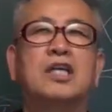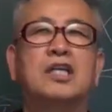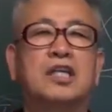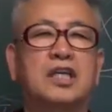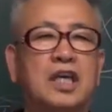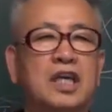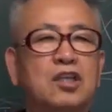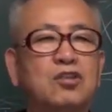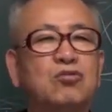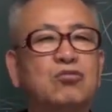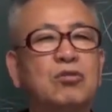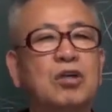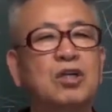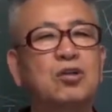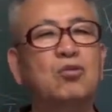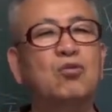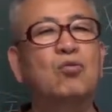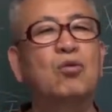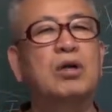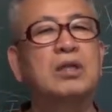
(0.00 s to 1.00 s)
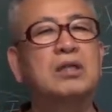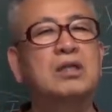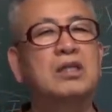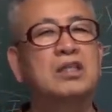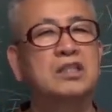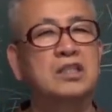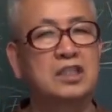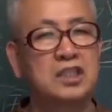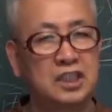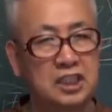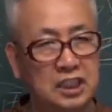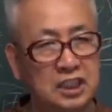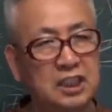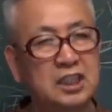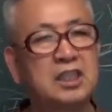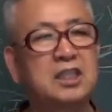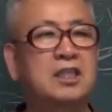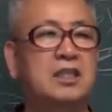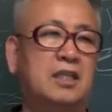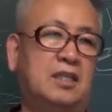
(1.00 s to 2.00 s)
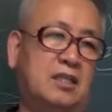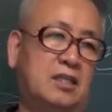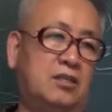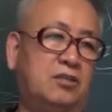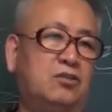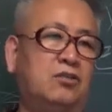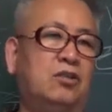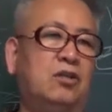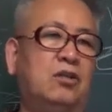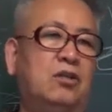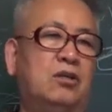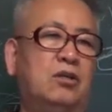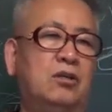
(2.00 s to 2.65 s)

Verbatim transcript: 개수가 요구하는 것은 지식이 되겠죠